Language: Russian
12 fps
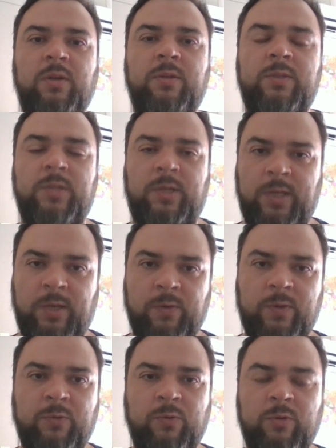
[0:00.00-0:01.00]
Сергею,
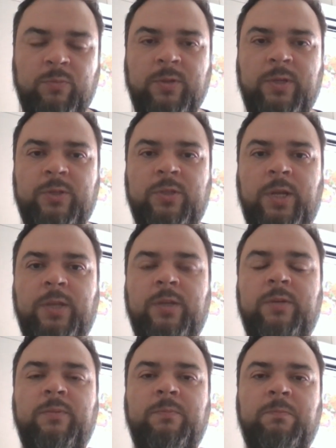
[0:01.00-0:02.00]
который был наш
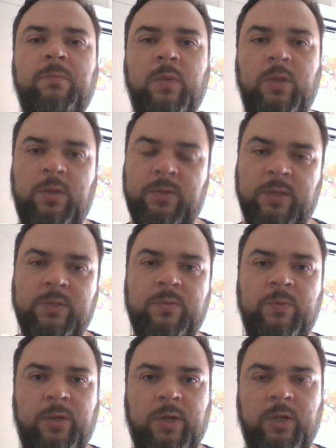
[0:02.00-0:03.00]
тренер, и,
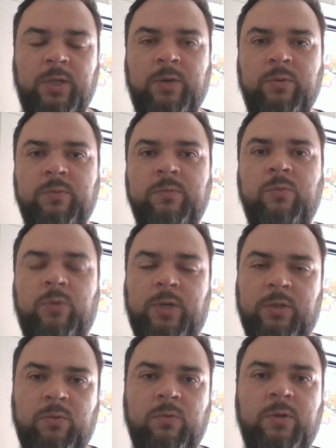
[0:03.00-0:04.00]
естественно, Николаю,
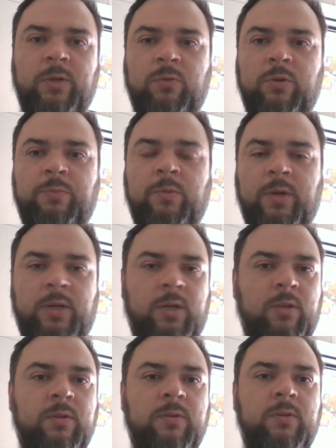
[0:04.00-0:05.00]
куратору, который помогал